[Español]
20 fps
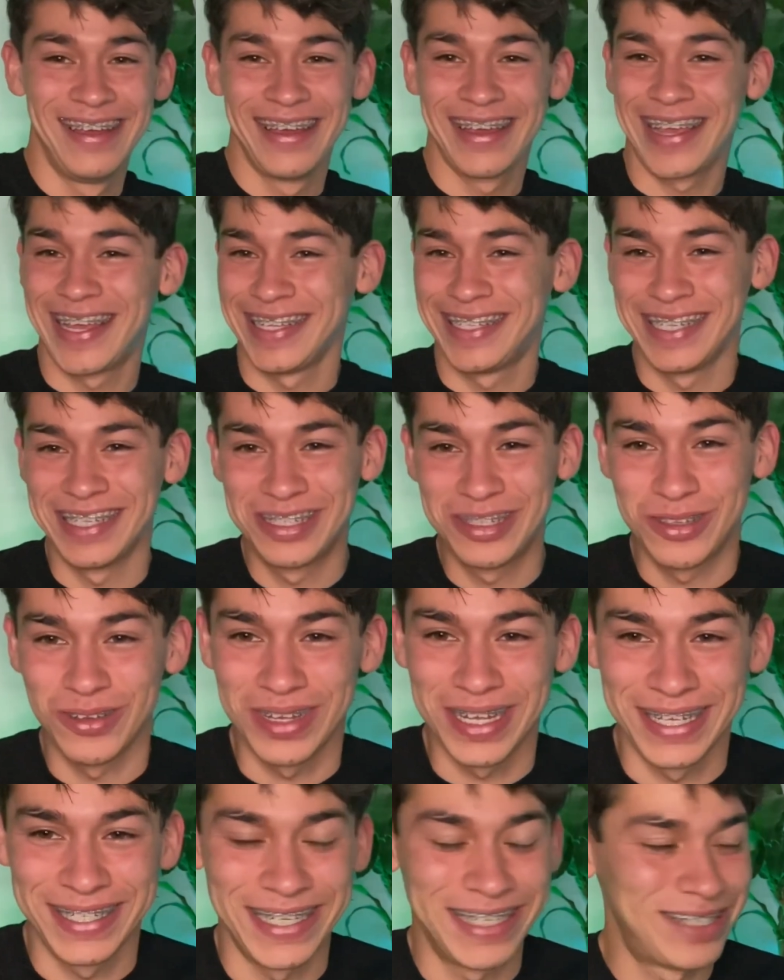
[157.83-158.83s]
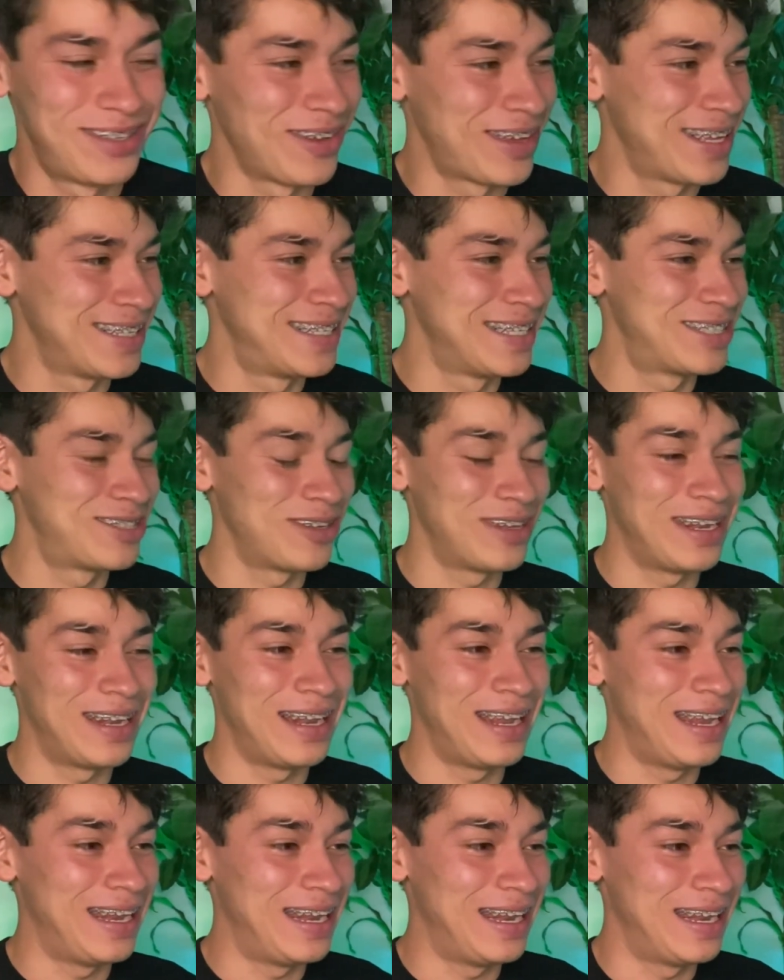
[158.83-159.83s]
¿Qué es esto? ¿Qué es esto? ¿Qué es esto?
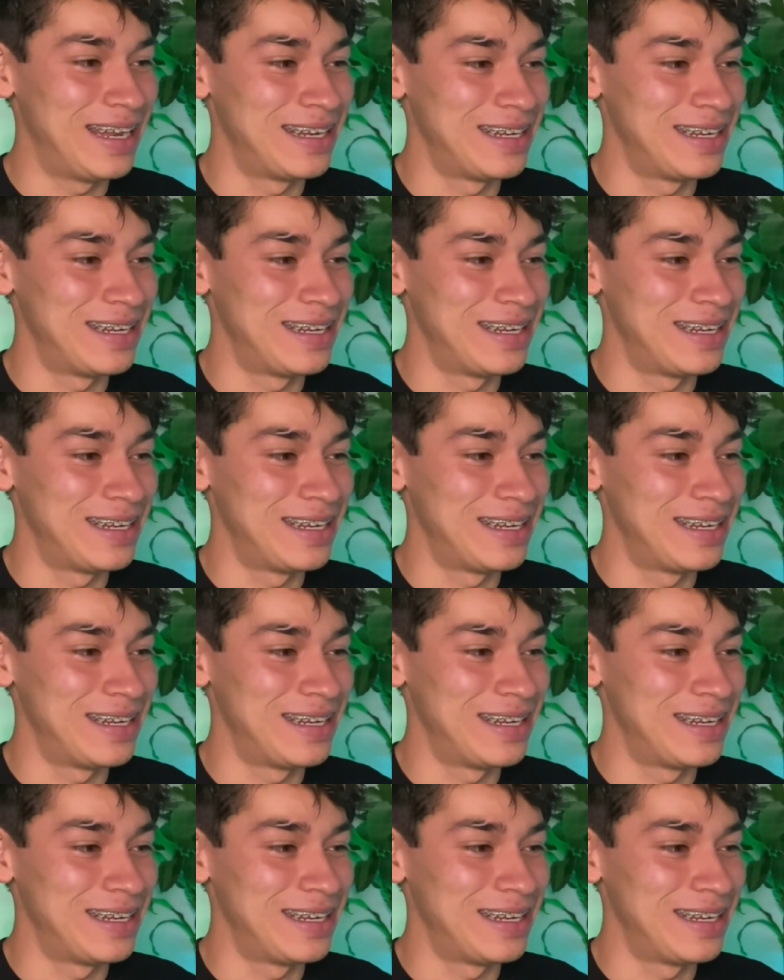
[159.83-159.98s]
El,